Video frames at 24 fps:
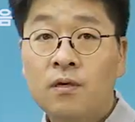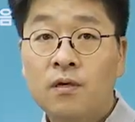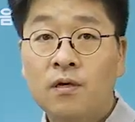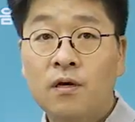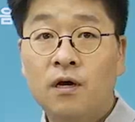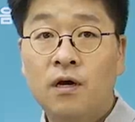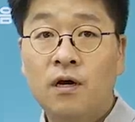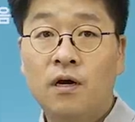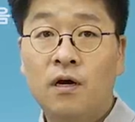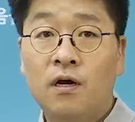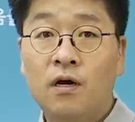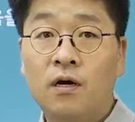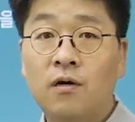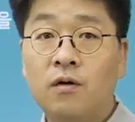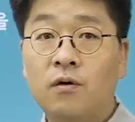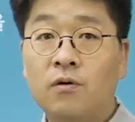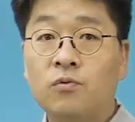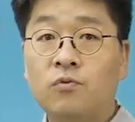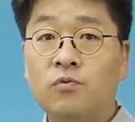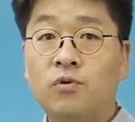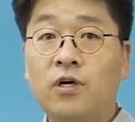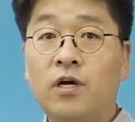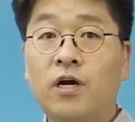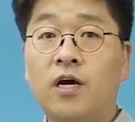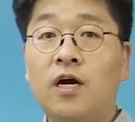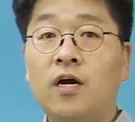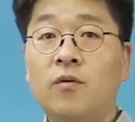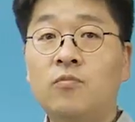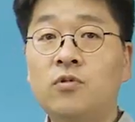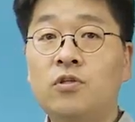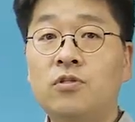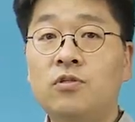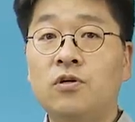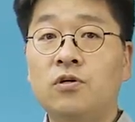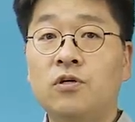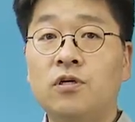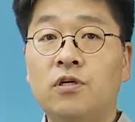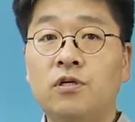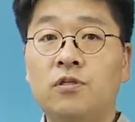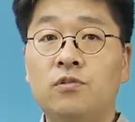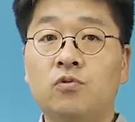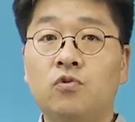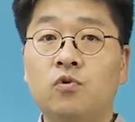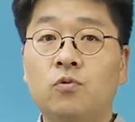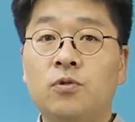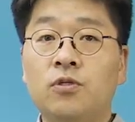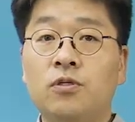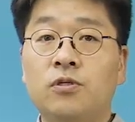그러니까 우리가 합리적인
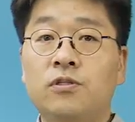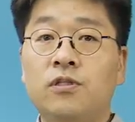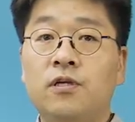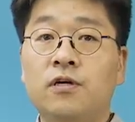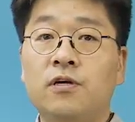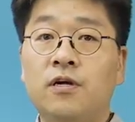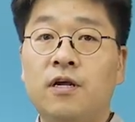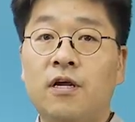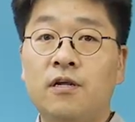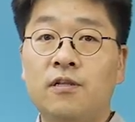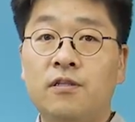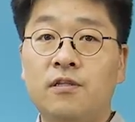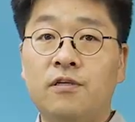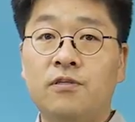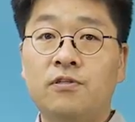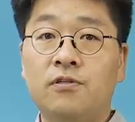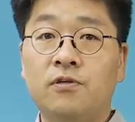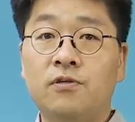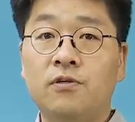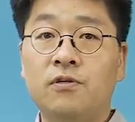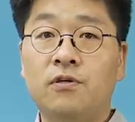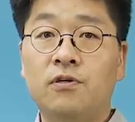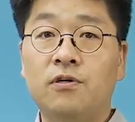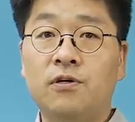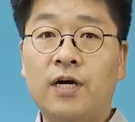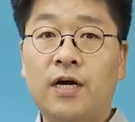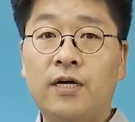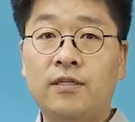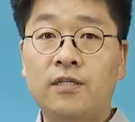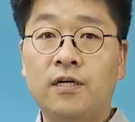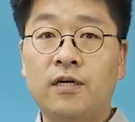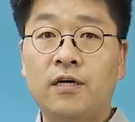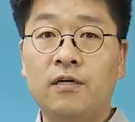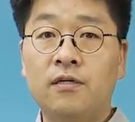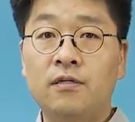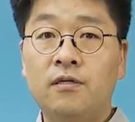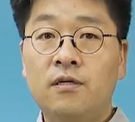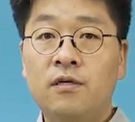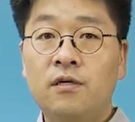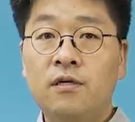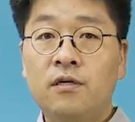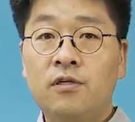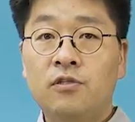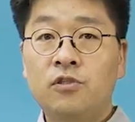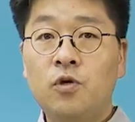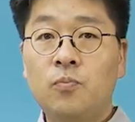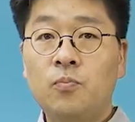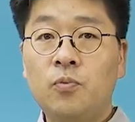소비 선택을 하는 데 있어서 가장
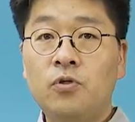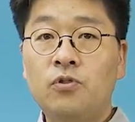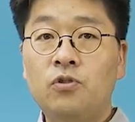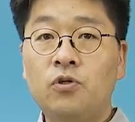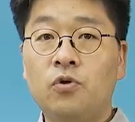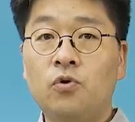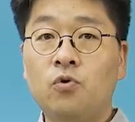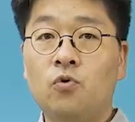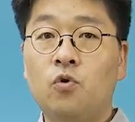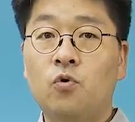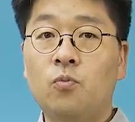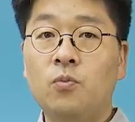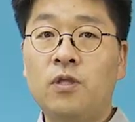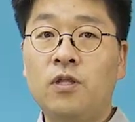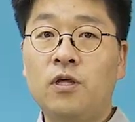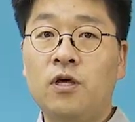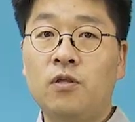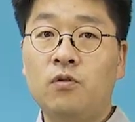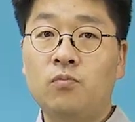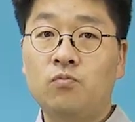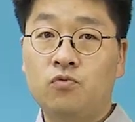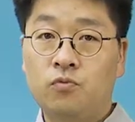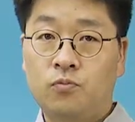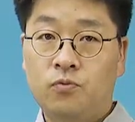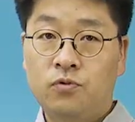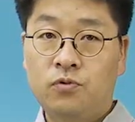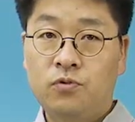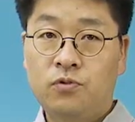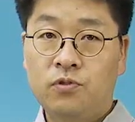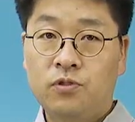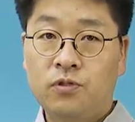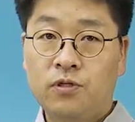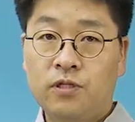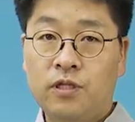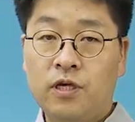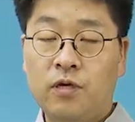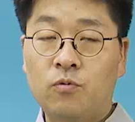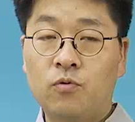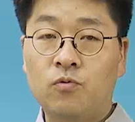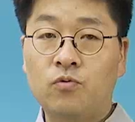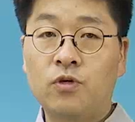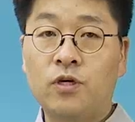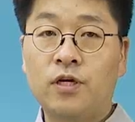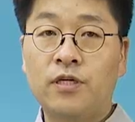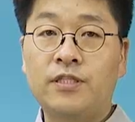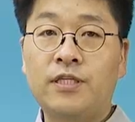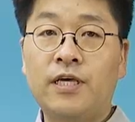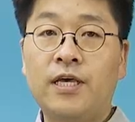첫 번째로 고민하는 부분, 그 다음에
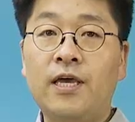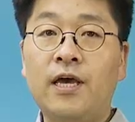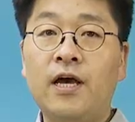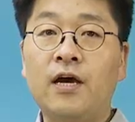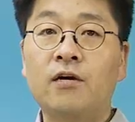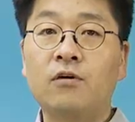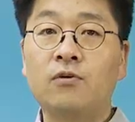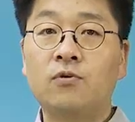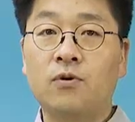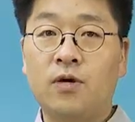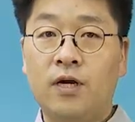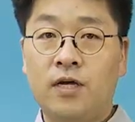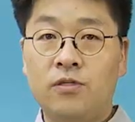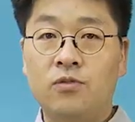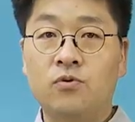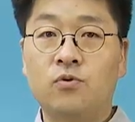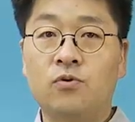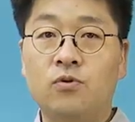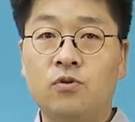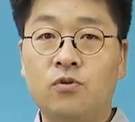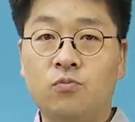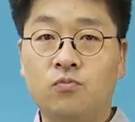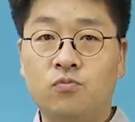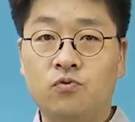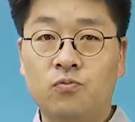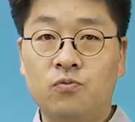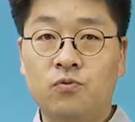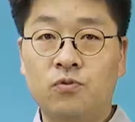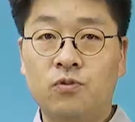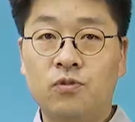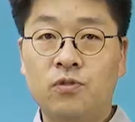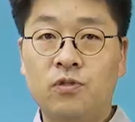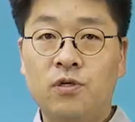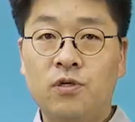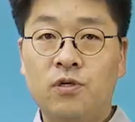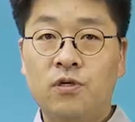우리가 제약으로 가지고 있는 부분,